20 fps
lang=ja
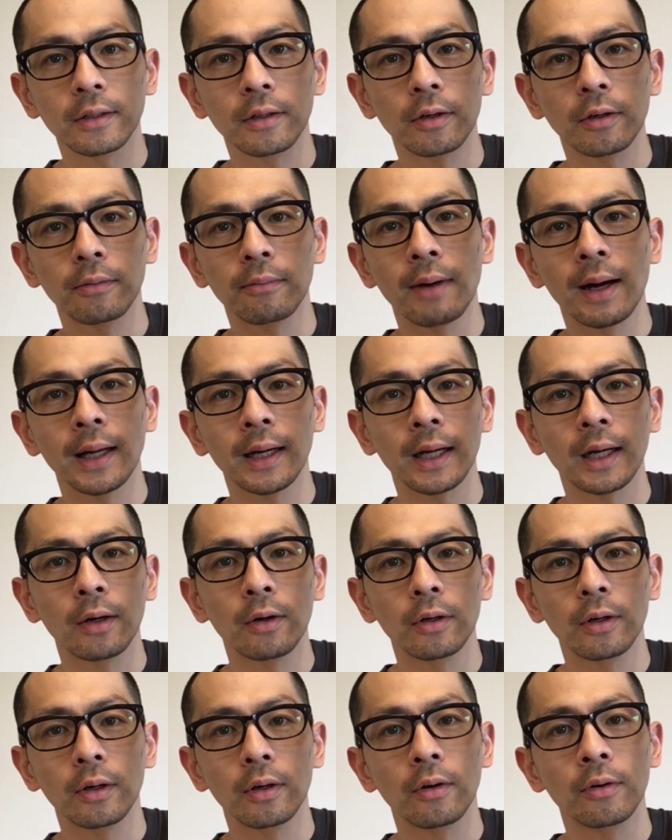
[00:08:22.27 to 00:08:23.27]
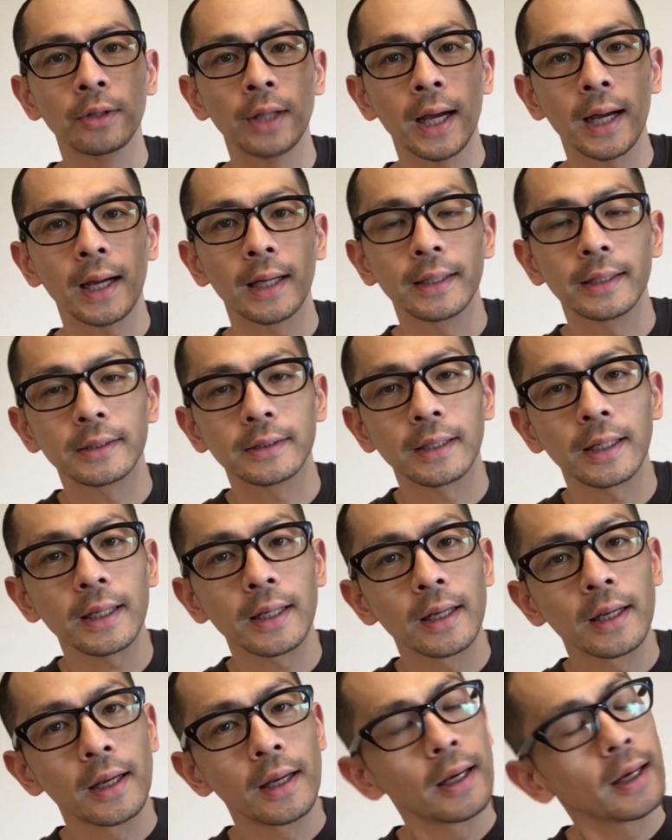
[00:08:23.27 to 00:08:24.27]
ここ、まあ、お腹です
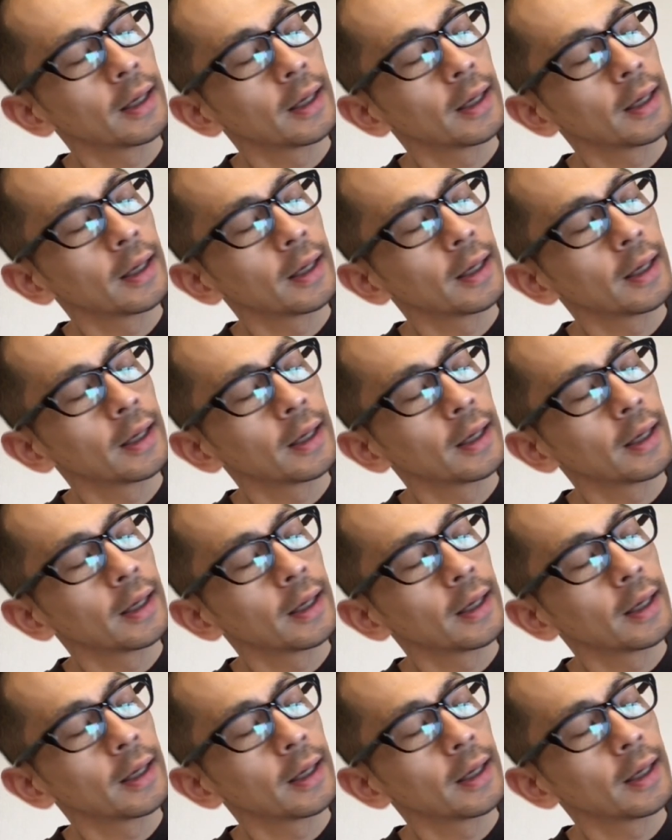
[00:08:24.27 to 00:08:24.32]
ね。